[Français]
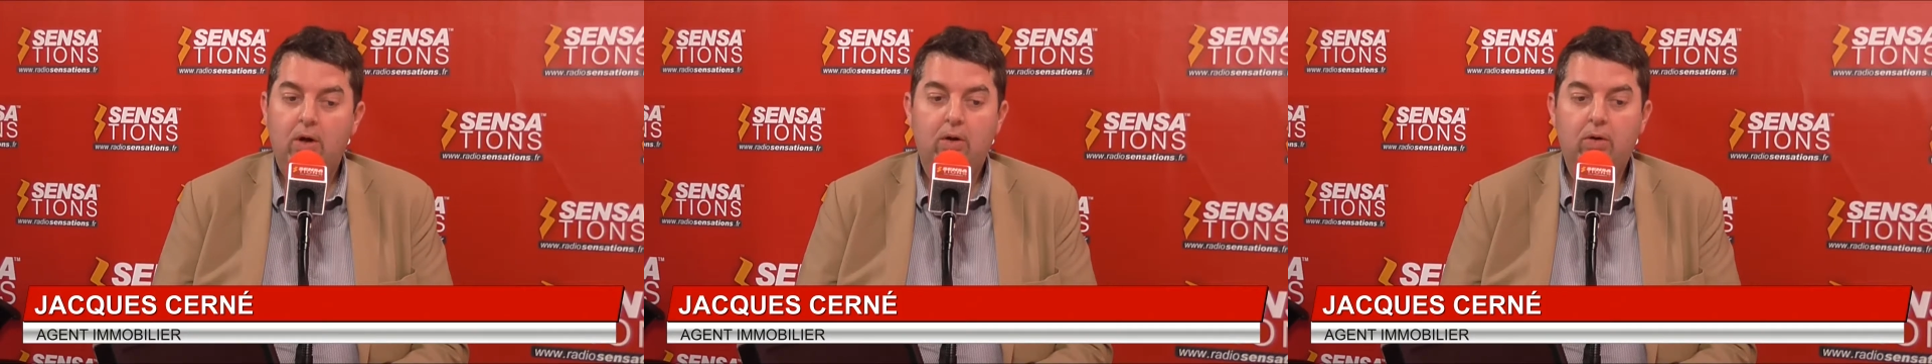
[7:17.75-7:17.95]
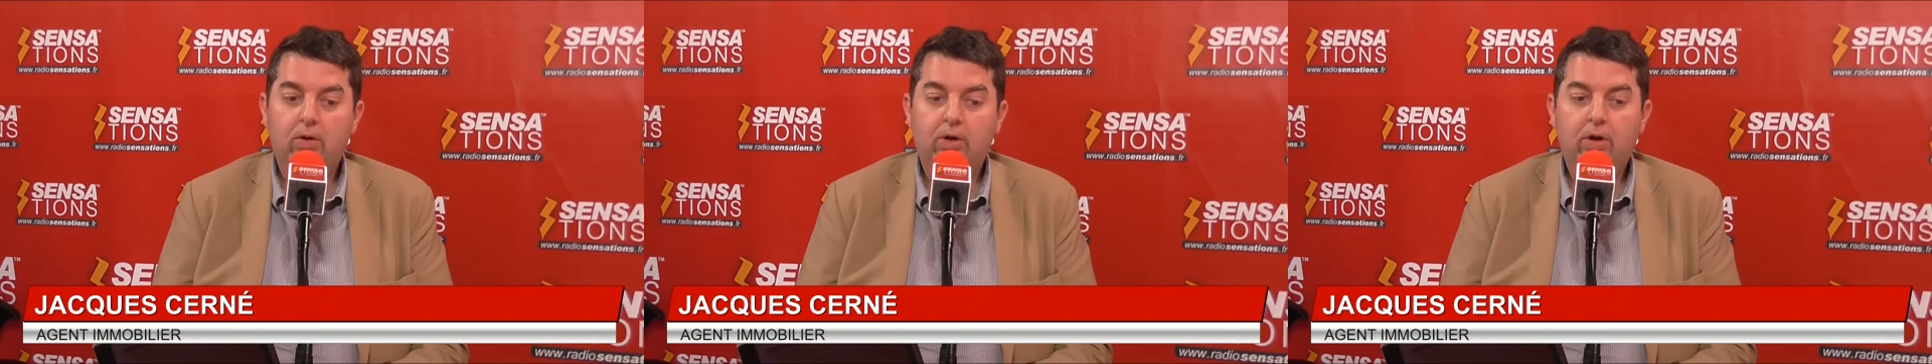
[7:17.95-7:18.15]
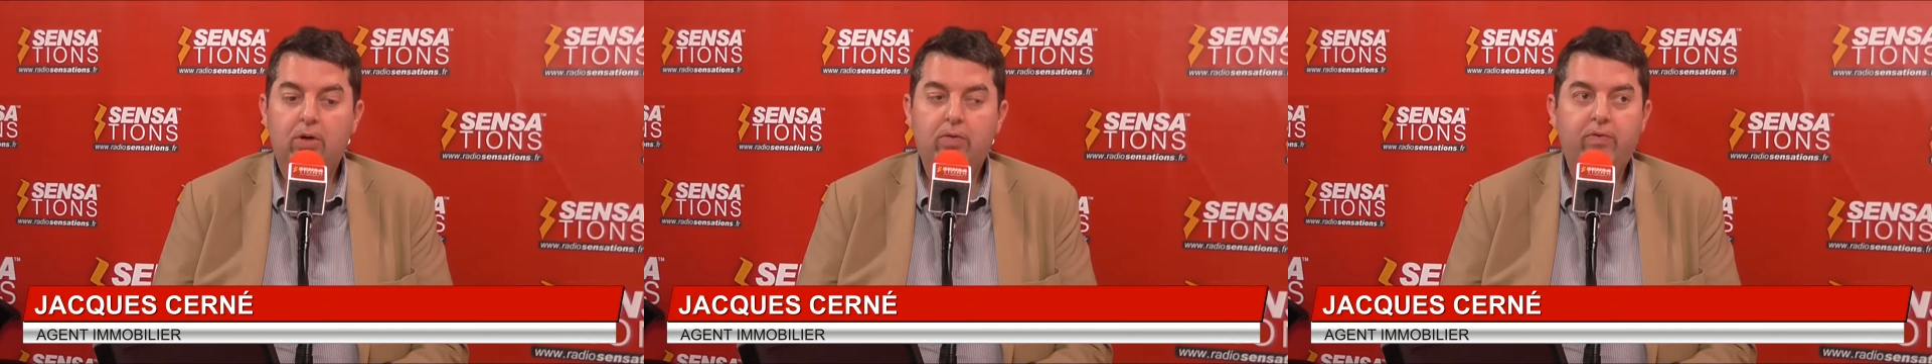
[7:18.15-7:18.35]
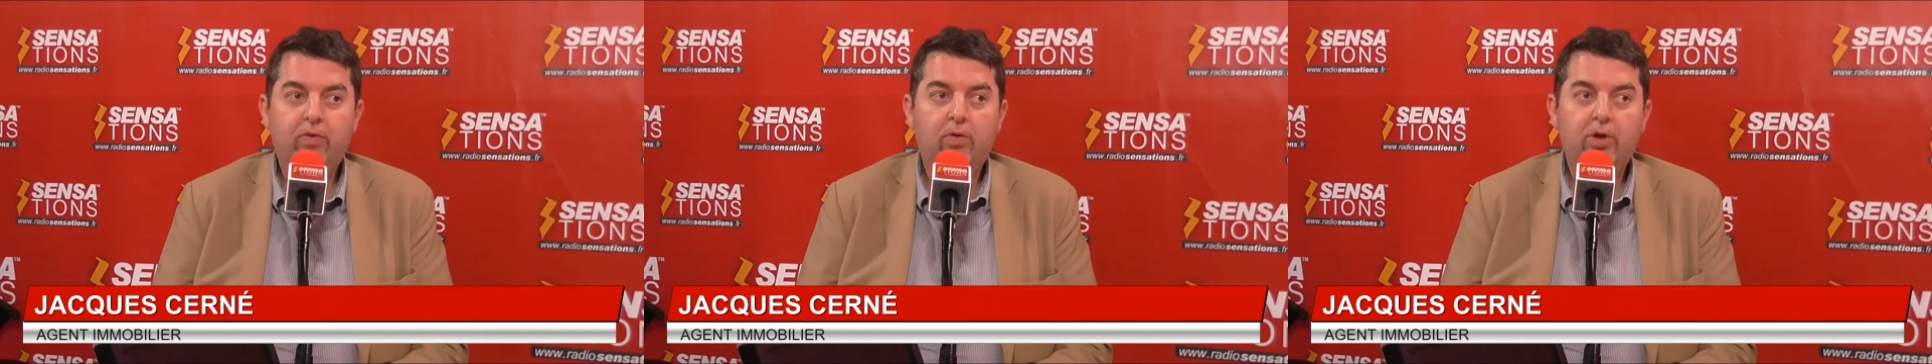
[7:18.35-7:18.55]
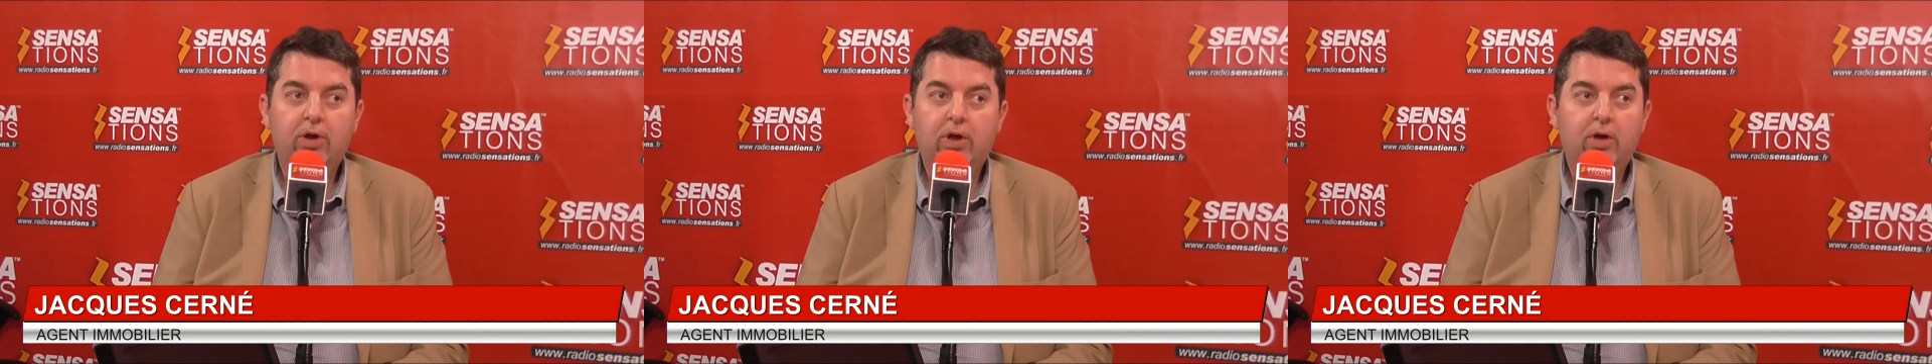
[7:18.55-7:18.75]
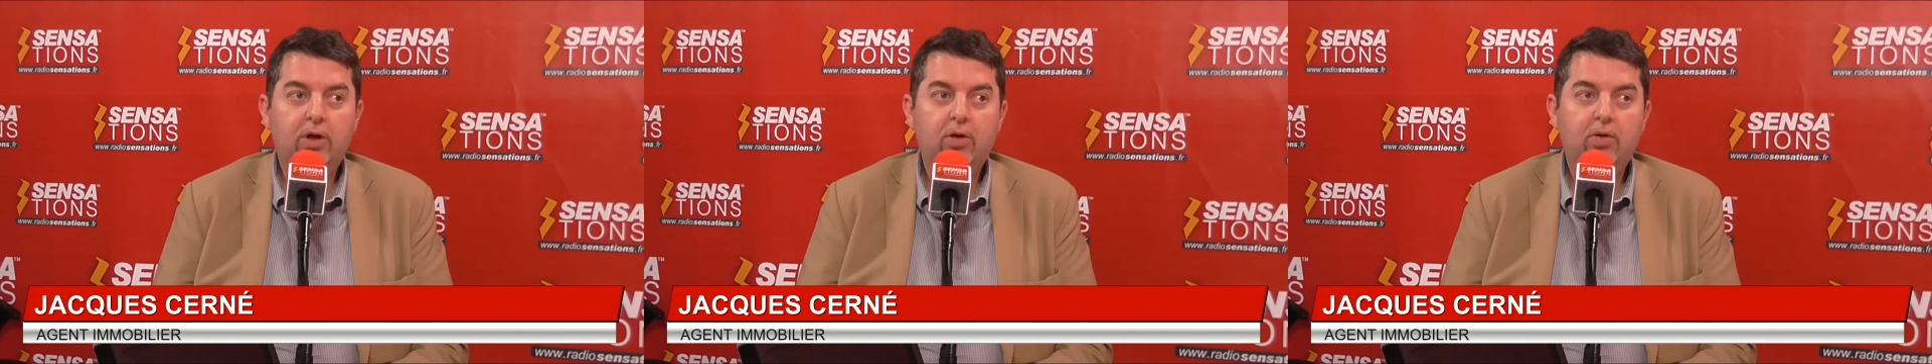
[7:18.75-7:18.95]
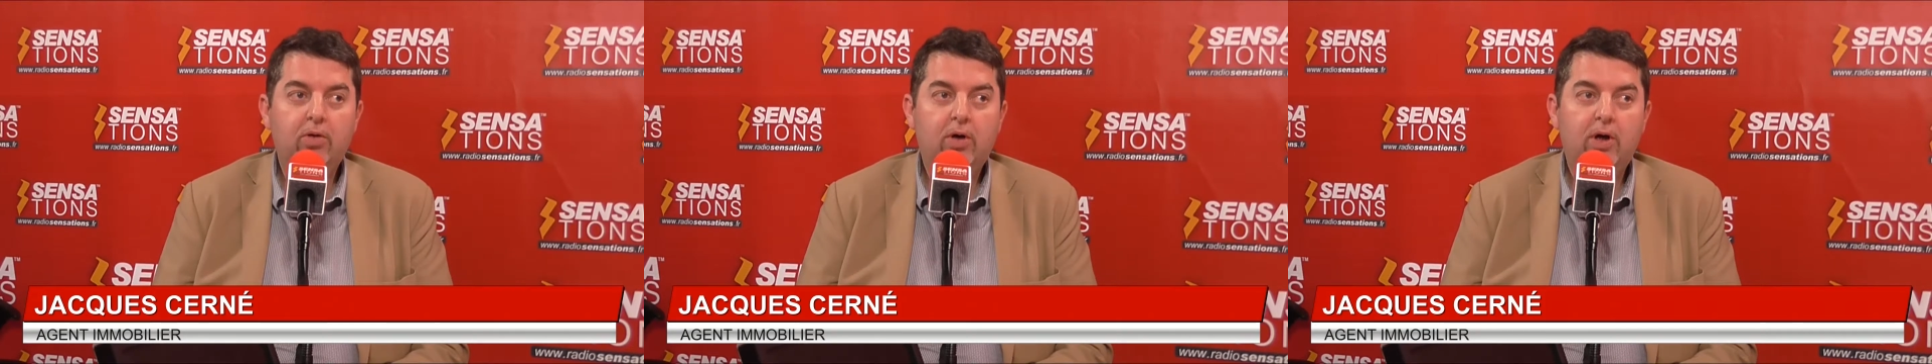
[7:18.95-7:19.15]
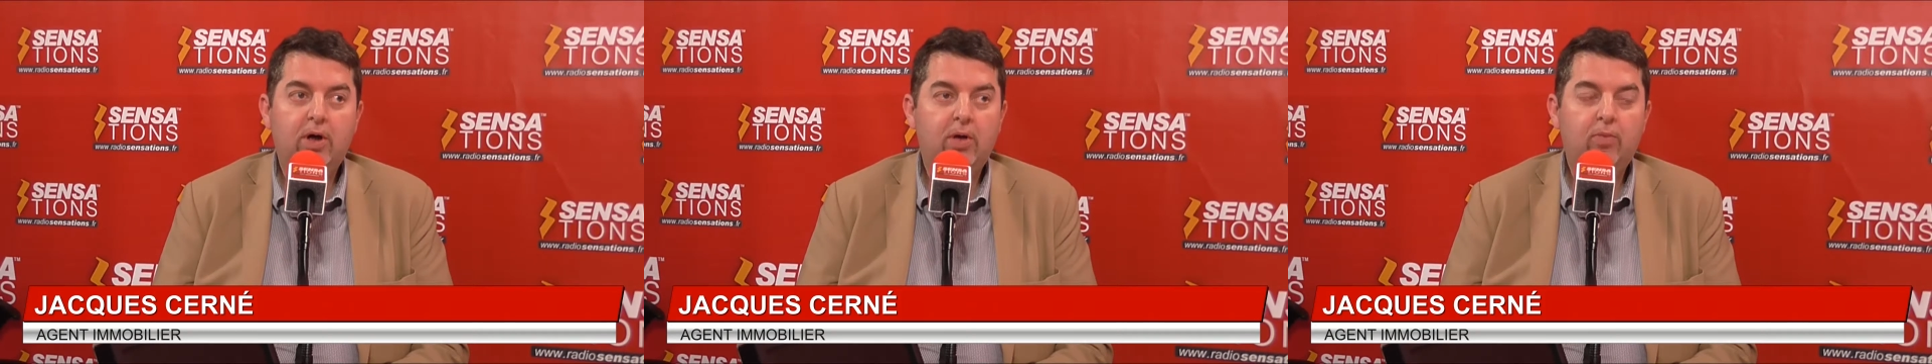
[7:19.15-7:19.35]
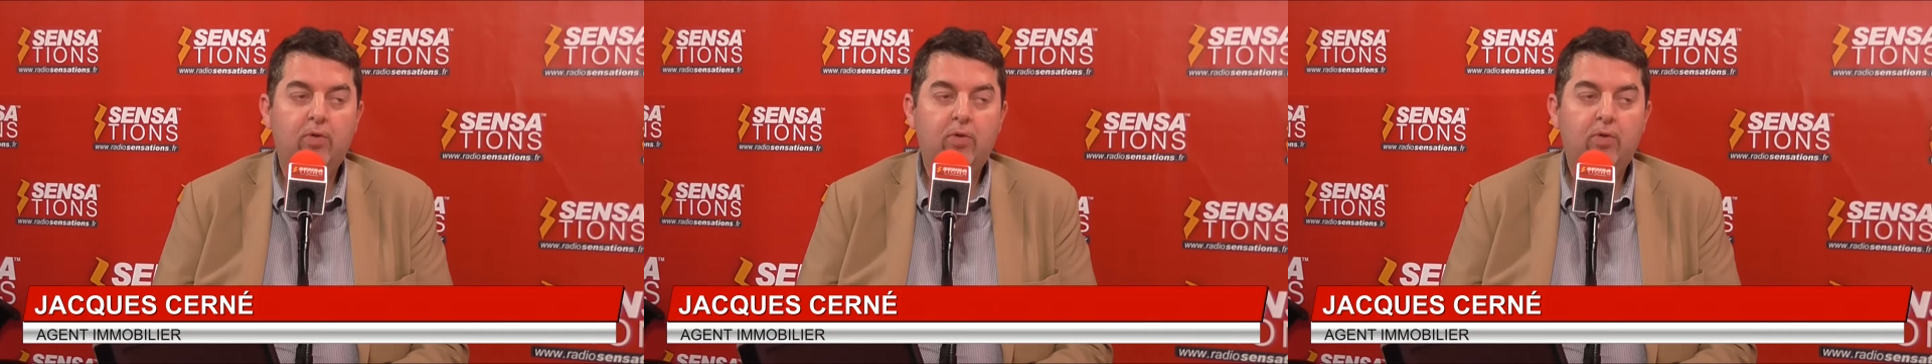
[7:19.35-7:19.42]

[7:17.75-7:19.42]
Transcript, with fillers: Euh, qui est souvent lié d'ailleurs à la